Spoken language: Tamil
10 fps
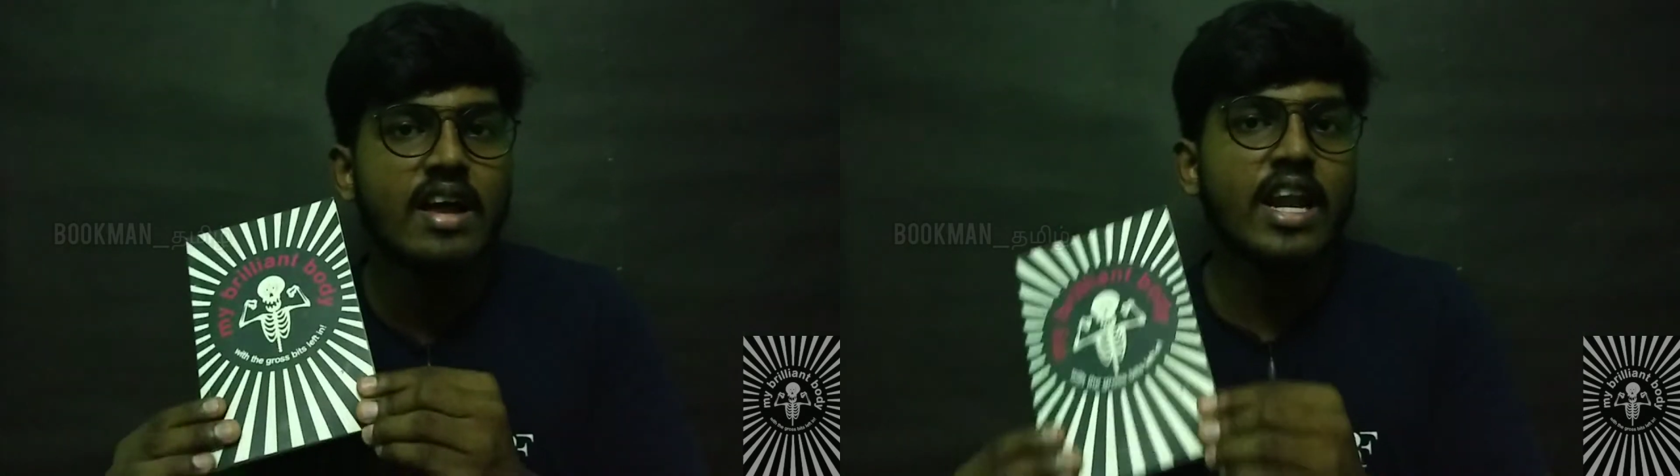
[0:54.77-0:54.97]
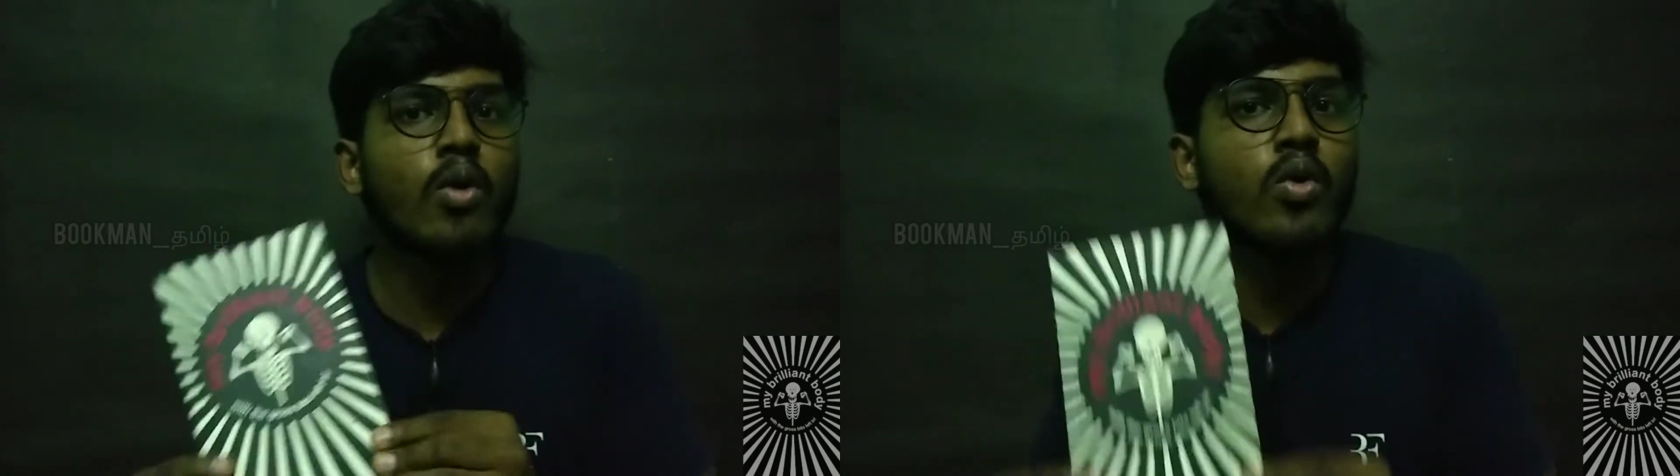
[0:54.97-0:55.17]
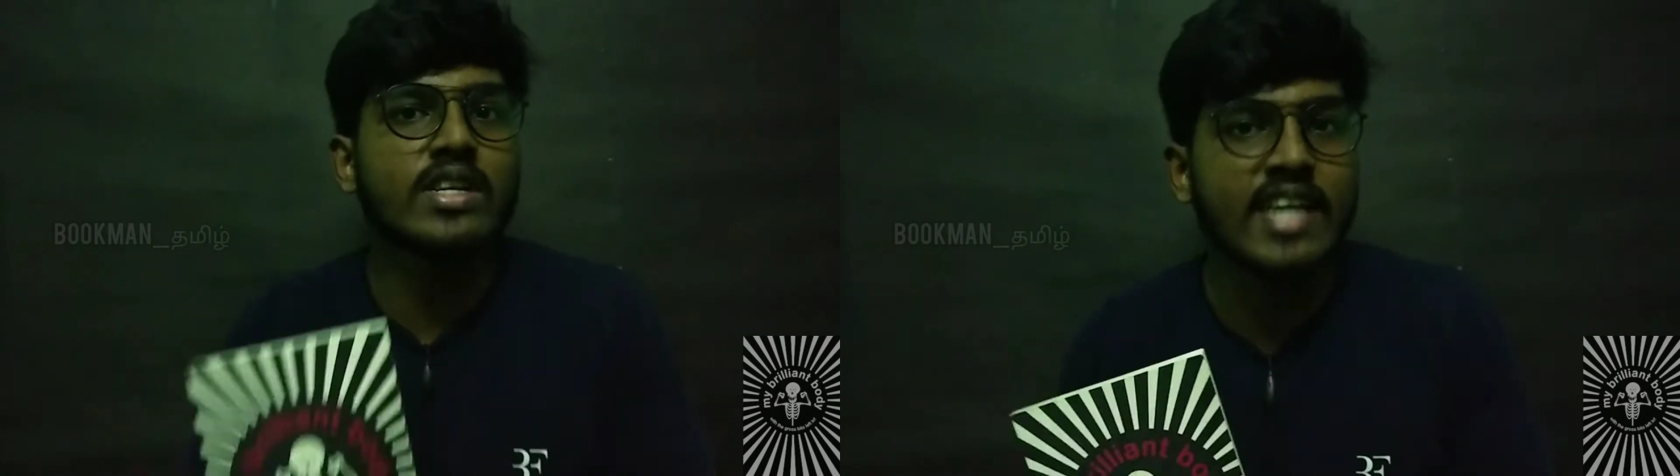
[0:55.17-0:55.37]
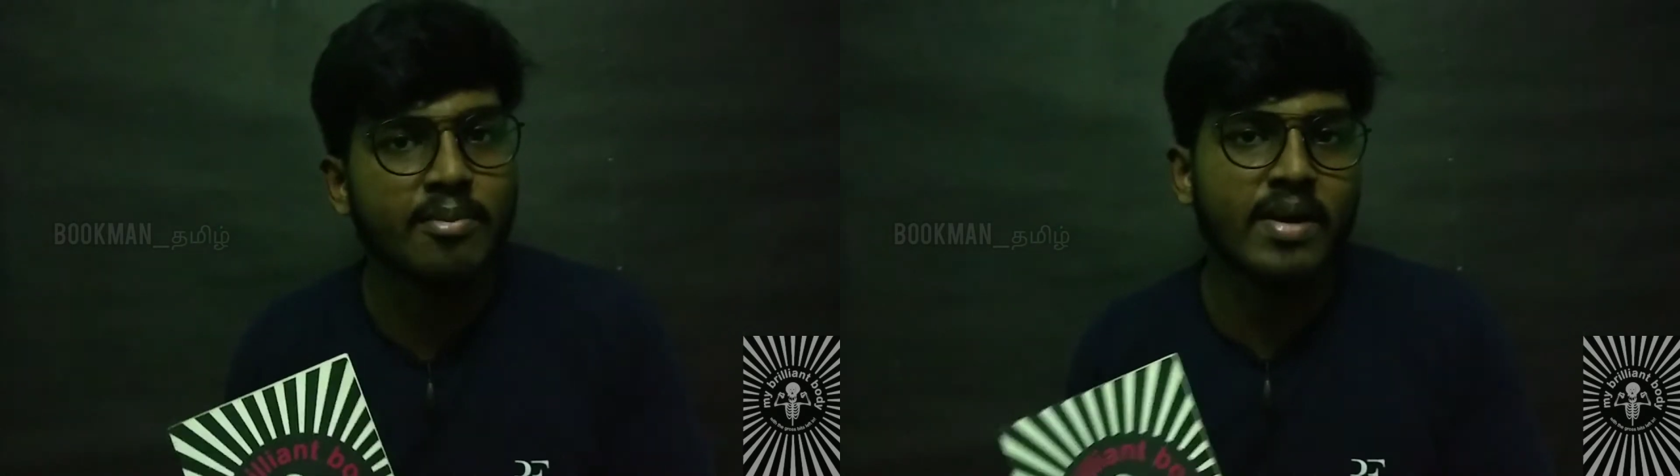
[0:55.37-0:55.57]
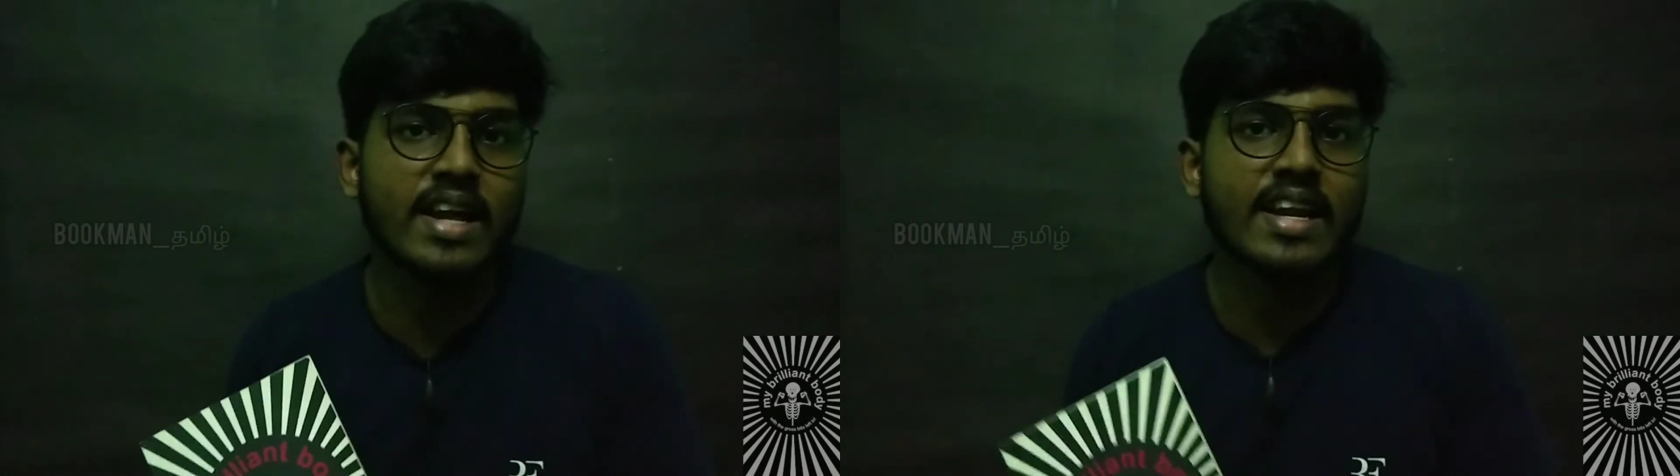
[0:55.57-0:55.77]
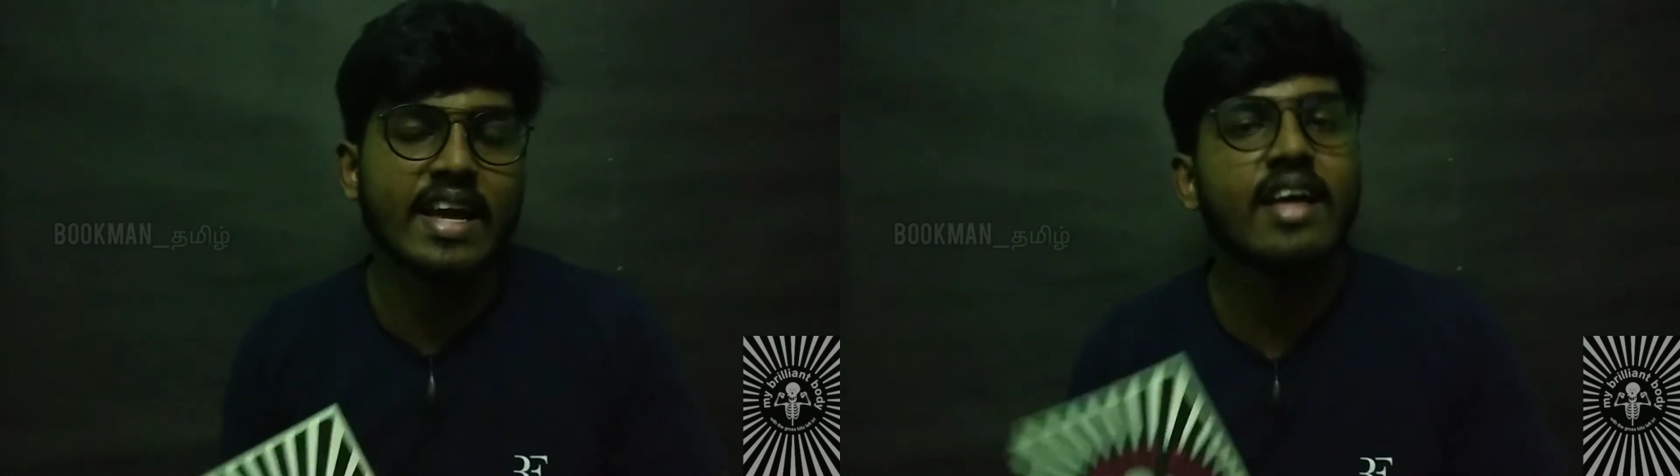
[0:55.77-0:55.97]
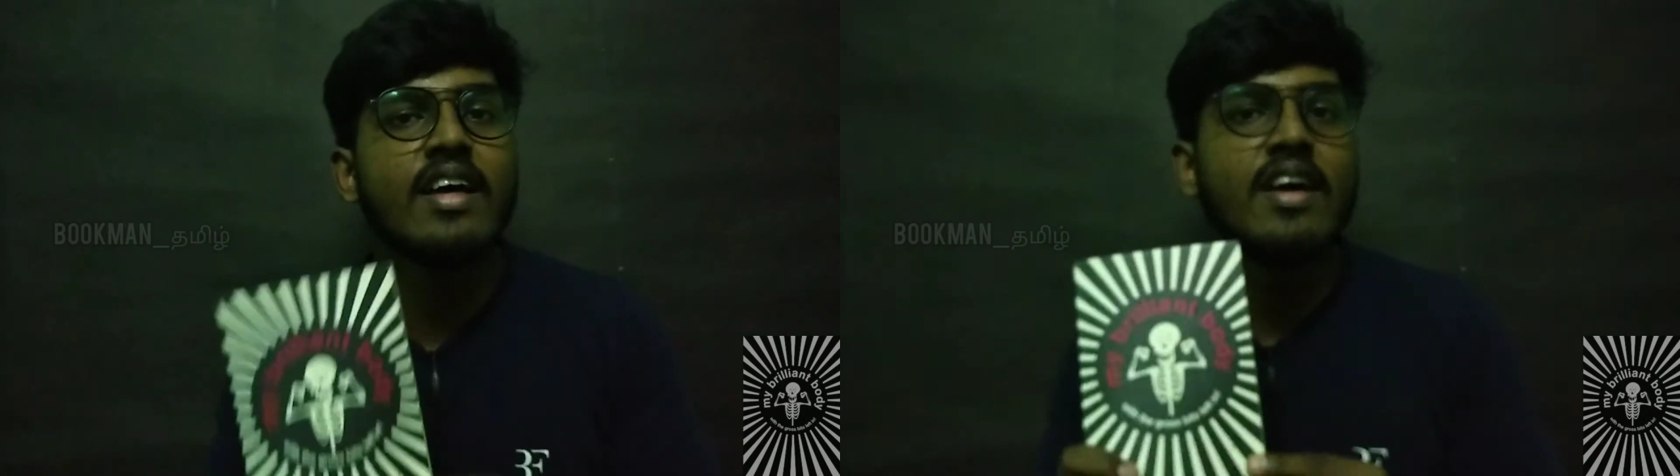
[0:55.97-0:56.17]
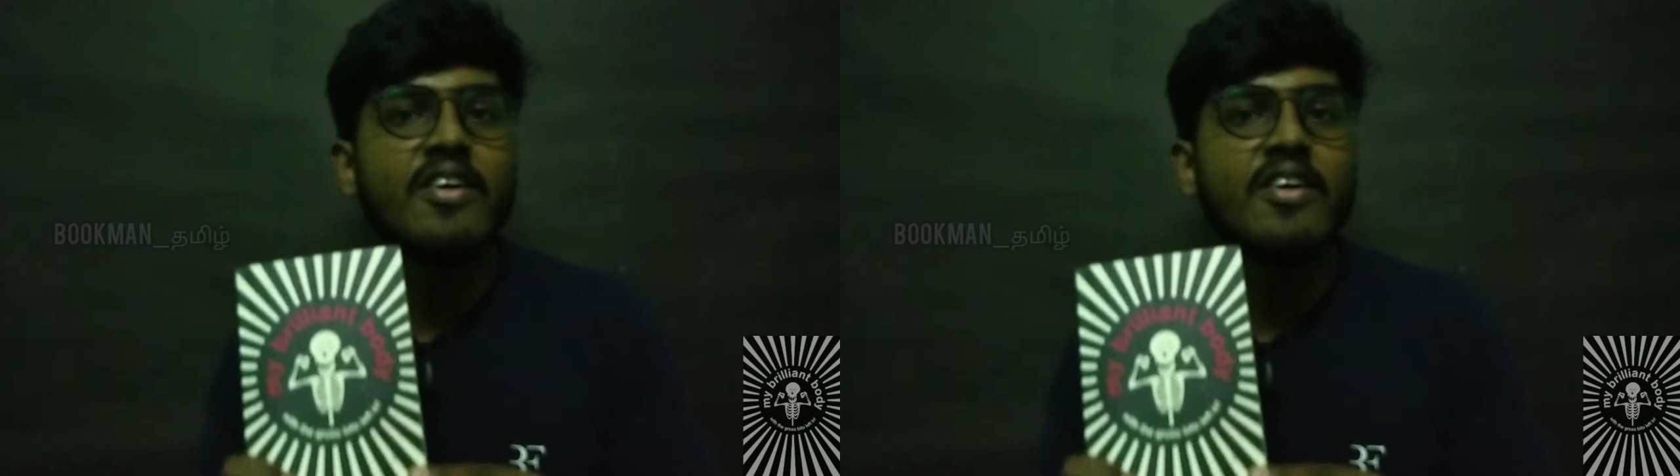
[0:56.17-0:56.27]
நான் உங்கள் கூட ஷேர் பண்ணலான் இருக்கேன்